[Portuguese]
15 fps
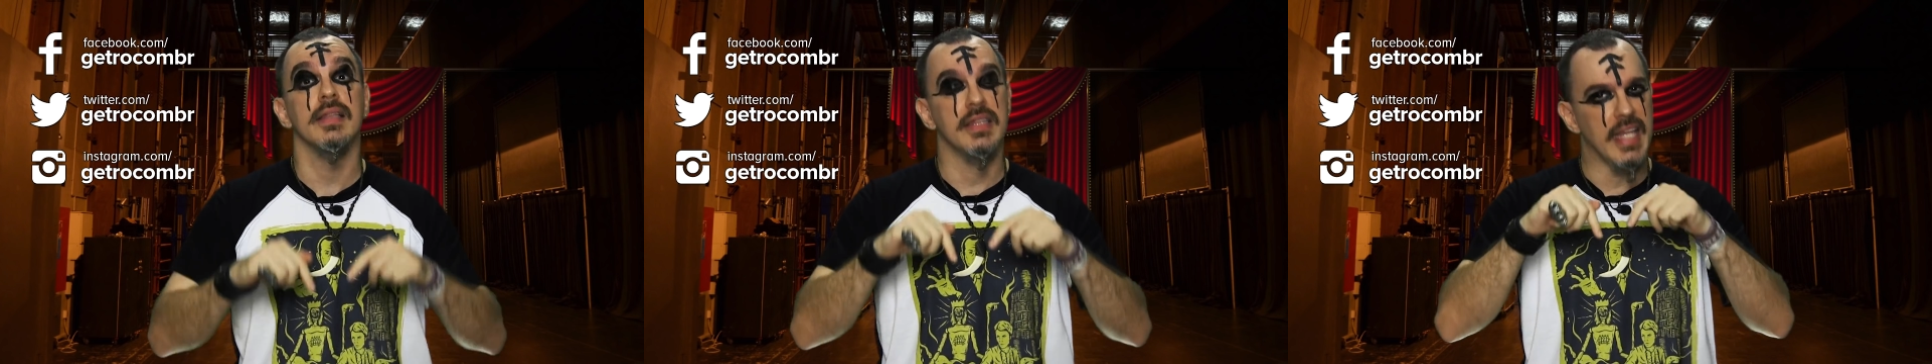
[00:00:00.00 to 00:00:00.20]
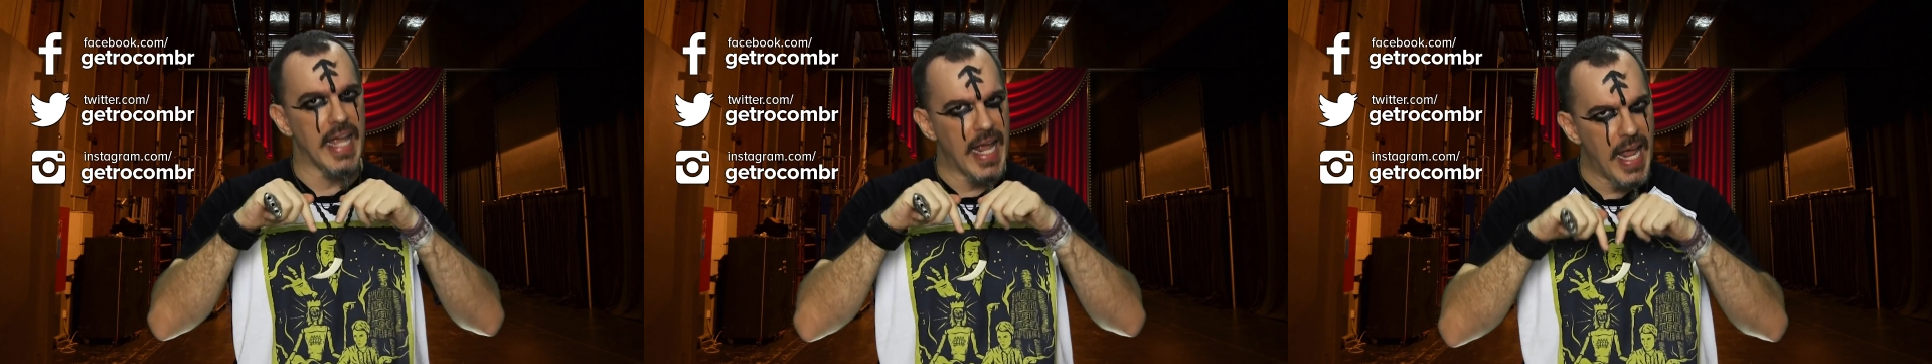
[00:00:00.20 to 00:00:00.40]

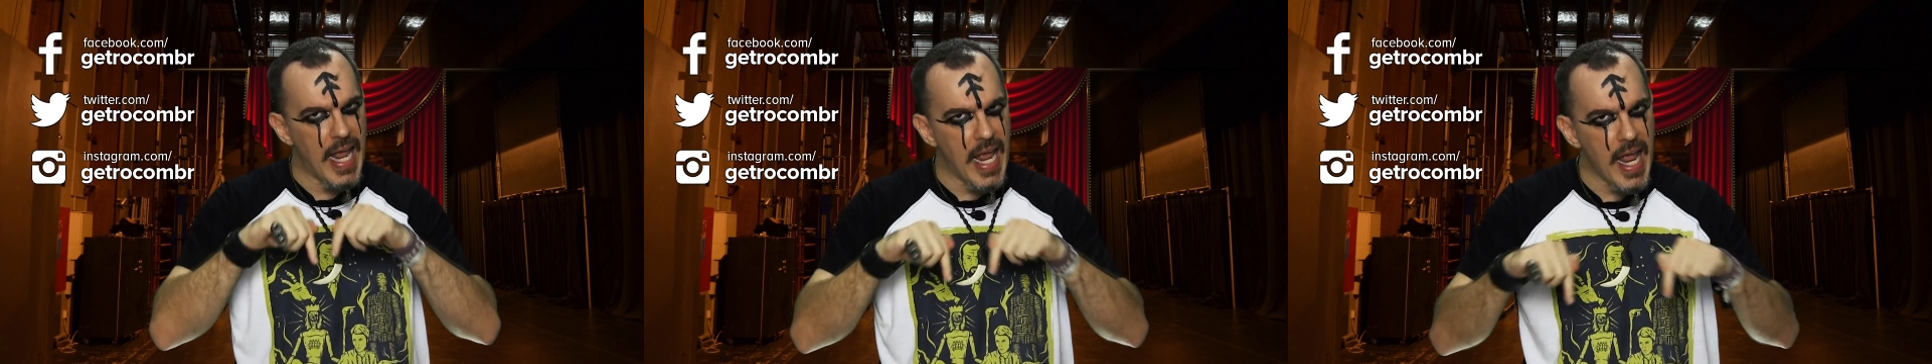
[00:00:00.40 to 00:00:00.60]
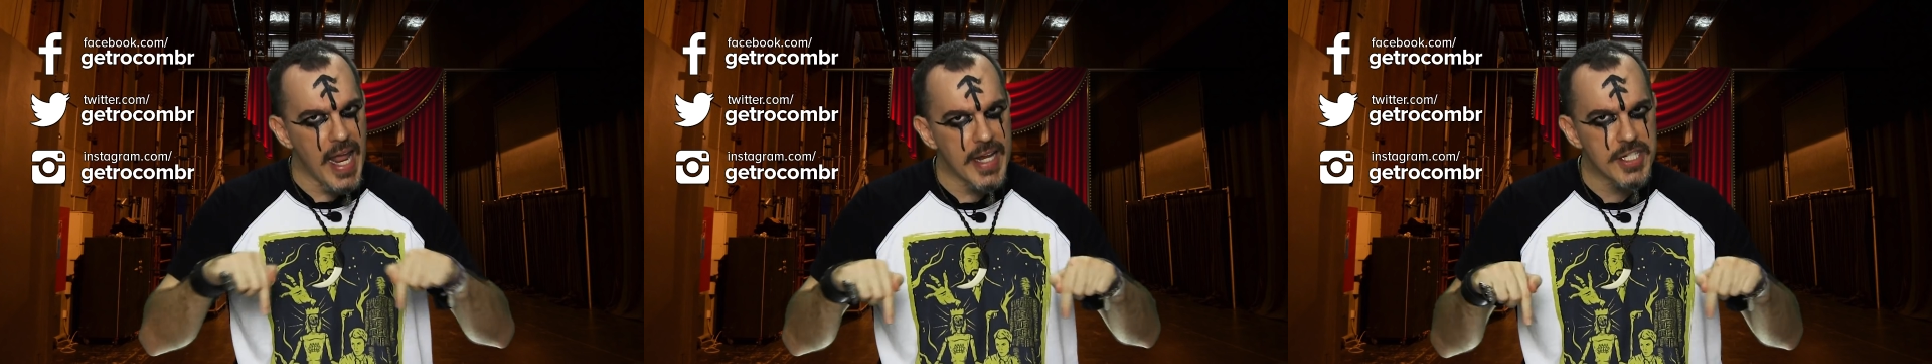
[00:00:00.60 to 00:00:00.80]

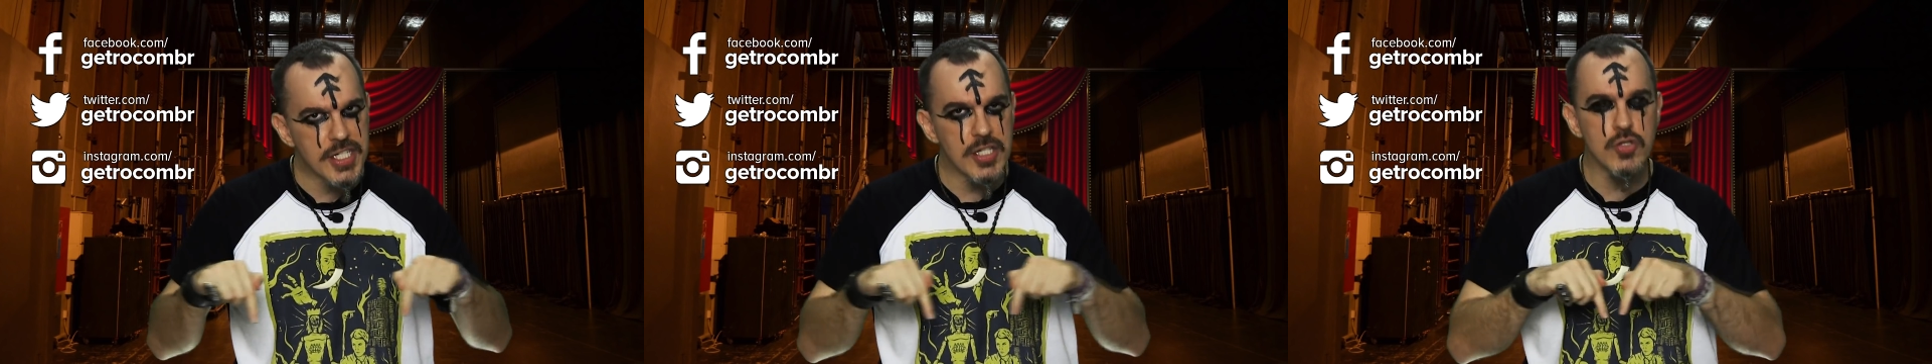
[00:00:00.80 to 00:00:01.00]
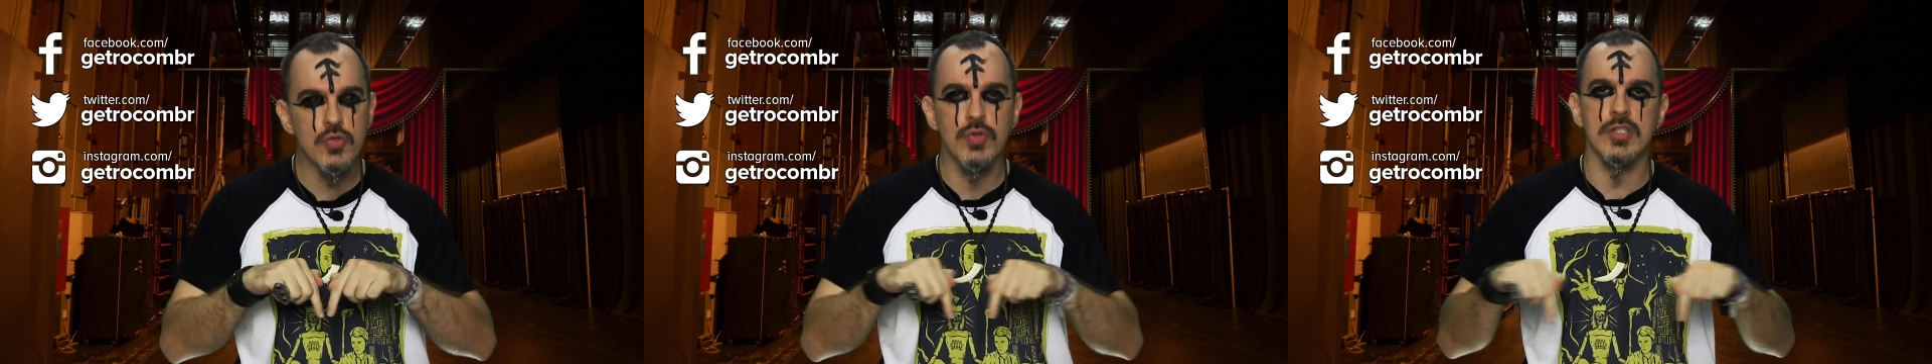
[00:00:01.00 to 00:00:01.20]

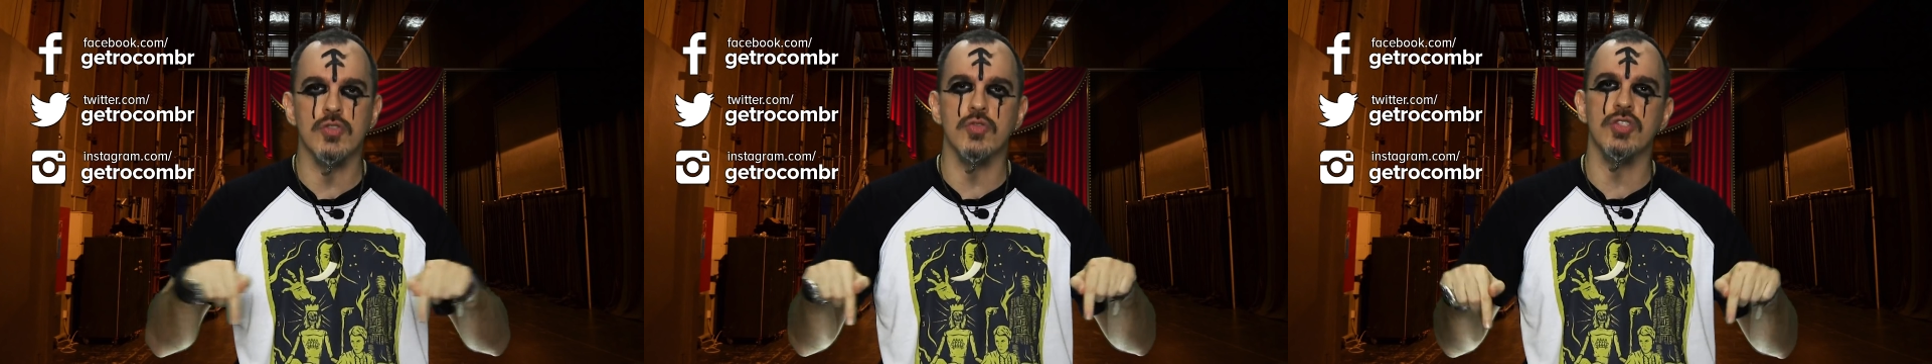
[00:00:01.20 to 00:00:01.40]
Deixe suas